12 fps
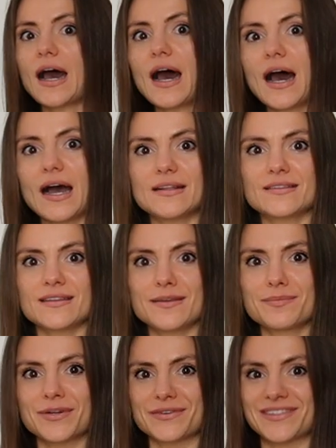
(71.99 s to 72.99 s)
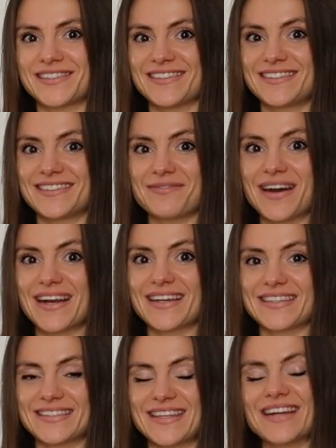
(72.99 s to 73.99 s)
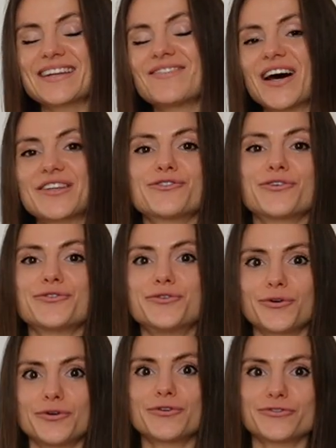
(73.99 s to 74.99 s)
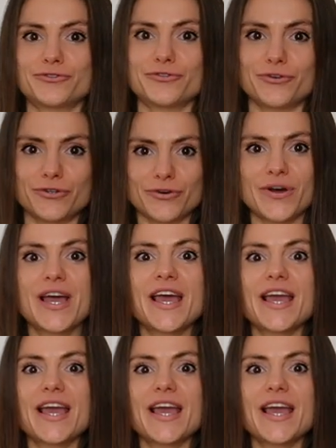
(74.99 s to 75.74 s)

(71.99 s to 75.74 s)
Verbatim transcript: altri per questa settimana che sta arrivando non lo sono